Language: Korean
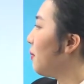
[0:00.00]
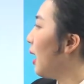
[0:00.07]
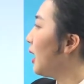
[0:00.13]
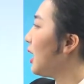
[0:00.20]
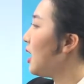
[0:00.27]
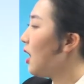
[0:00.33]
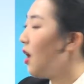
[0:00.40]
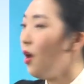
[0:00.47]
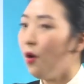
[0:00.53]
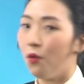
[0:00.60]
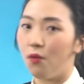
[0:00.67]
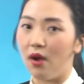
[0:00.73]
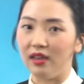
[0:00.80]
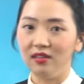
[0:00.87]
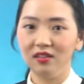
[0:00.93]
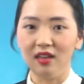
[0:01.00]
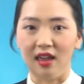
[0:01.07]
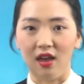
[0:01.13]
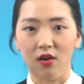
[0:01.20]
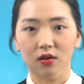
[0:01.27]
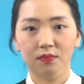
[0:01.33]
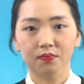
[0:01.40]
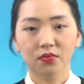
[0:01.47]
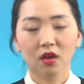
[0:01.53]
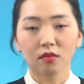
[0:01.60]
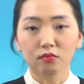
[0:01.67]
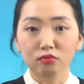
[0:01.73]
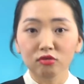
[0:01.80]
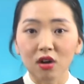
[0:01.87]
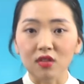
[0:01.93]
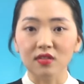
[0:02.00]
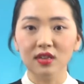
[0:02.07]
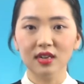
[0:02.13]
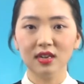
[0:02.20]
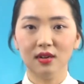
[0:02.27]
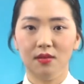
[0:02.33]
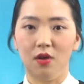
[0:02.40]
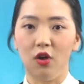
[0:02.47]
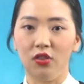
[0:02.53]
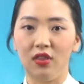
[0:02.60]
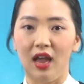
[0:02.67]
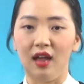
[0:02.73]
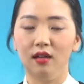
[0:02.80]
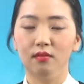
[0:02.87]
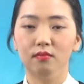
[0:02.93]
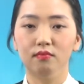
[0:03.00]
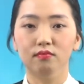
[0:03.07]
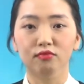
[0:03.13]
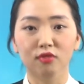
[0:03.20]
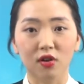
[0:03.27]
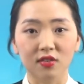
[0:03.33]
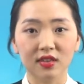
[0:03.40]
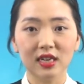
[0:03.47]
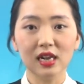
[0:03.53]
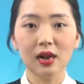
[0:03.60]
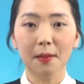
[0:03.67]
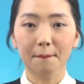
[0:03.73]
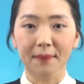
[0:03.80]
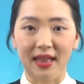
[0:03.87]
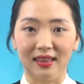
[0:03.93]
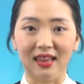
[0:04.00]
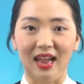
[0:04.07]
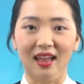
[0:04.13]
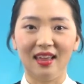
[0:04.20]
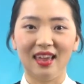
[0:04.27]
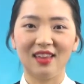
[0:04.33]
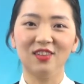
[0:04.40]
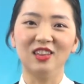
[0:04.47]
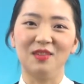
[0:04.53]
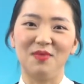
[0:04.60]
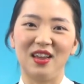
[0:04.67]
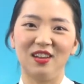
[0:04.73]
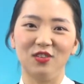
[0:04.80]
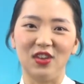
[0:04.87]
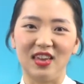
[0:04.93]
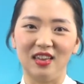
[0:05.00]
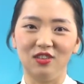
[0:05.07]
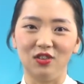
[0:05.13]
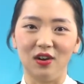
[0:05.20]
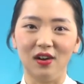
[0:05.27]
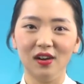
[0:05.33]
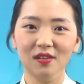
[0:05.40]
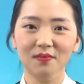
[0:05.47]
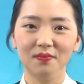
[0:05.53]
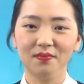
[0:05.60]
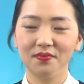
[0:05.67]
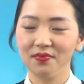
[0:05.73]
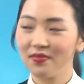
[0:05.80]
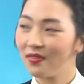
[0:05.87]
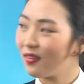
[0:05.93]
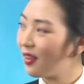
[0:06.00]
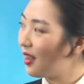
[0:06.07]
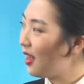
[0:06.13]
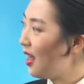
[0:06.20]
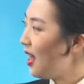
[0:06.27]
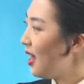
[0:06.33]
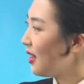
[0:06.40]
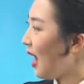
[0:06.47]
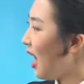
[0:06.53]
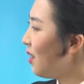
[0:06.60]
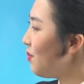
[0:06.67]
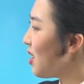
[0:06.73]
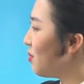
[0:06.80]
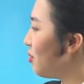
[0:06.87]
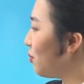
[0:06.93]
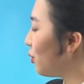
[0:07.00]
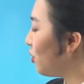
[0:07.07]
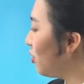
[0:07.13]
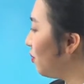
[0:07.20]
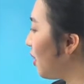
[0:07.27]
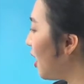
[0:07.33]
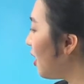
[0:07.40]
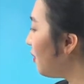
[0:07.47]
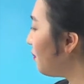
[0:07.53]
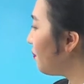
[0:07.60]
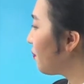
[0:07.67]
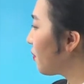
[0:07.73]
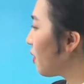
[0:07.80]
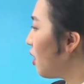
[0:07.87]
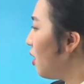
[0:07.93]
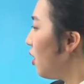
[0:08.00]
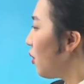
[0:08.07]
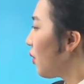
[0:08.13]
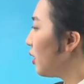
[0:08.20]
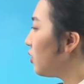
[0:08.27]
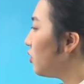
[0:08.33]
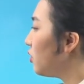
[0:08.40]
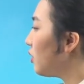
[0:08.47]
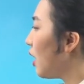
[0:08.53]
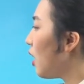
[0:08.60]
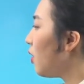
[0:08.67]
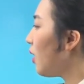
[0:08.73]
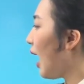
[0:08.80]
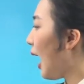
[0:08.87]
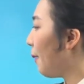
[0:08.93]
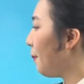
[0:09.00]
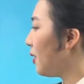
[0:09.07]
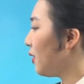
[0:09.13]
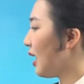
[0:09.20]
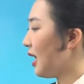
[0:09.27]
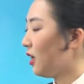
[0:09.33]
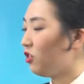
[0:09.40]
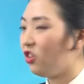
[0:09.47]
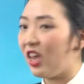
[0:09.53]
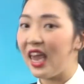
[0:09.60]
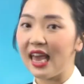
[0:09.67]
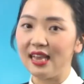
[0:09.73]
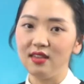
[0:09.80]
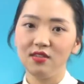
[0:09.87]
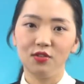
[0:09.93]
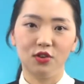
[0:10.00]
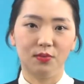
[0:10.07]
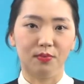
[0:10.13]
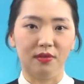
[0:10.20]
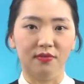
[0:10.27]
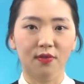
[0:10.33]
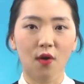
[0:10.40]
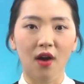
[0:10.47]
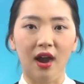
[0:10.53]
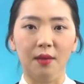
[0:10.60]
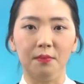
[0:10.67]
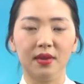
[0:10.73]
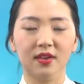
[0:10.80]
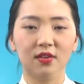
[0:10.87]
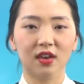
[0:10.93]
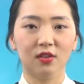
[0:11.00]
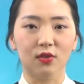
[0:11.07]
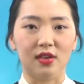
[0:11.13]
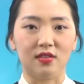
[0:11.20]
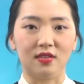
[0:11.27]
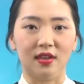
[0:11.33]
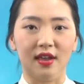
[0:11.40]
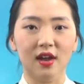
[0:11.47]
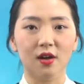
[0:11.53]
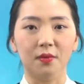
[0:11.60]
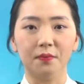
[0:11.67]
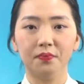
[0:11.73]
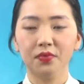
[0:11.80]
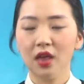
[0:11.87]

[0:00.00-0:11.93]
말이 what이에요. 무엇을 얻다, 무엇을 봤다. 이런 의미가 되겠죠. 다음 예문 보시면 We're so happy to get a chance to perform 이렇게 돼 있어요.